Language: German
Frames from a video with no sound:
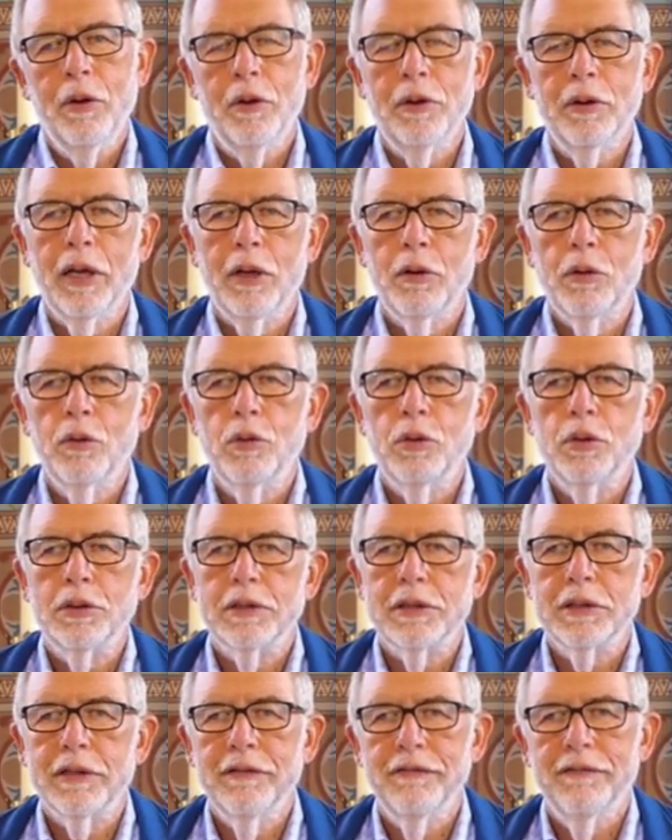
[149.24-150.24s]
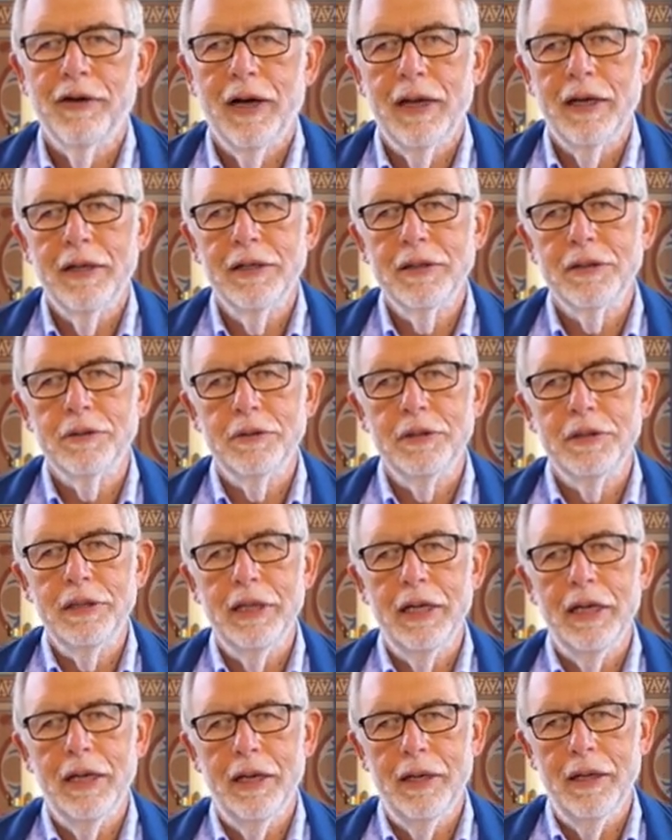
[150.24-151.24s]
und ein rotes Gewand und
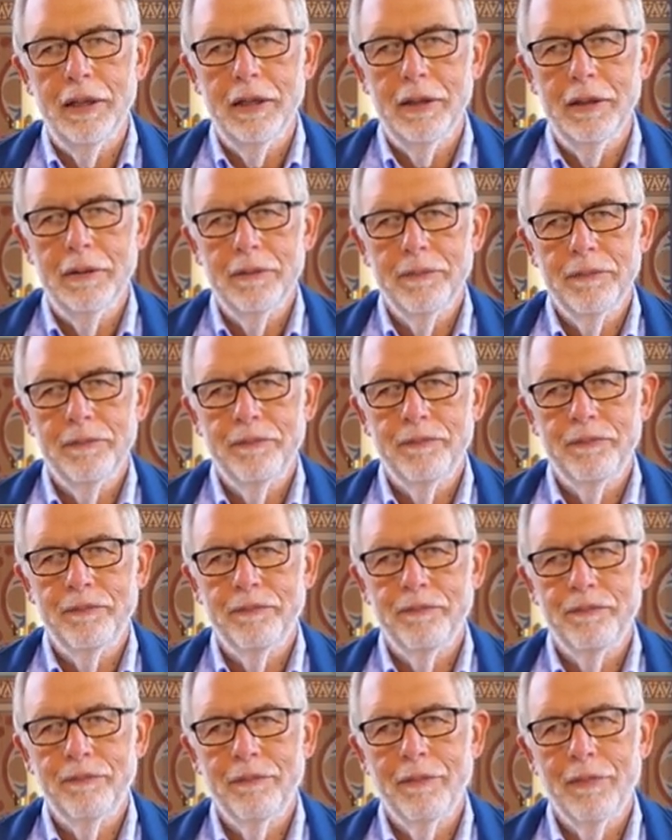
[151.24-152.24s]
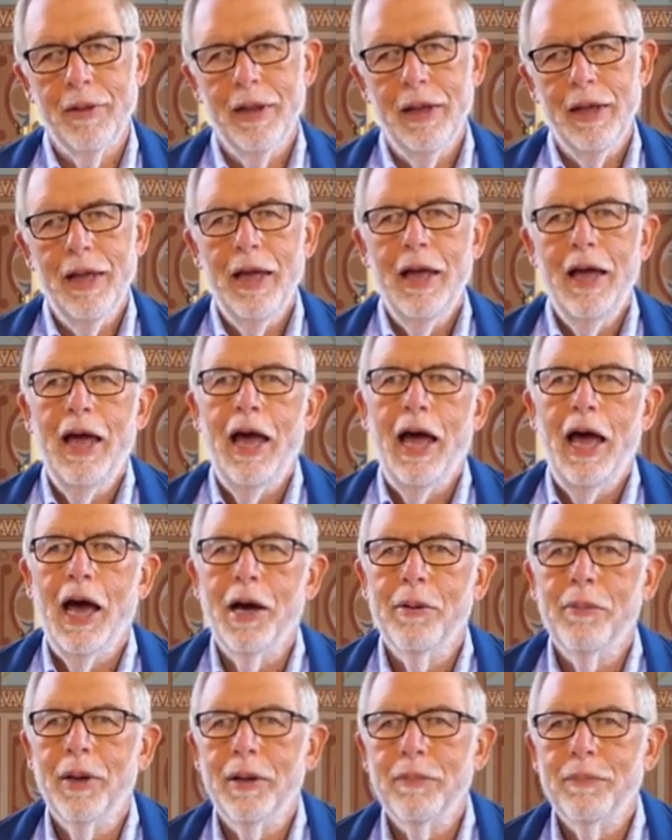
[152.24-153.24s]
die Hände.
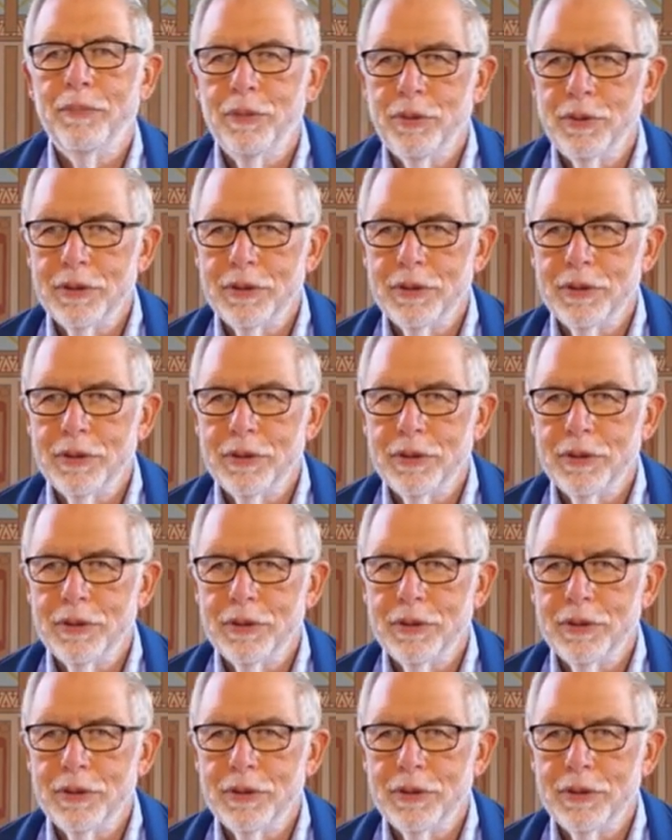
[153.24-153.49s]
Hermann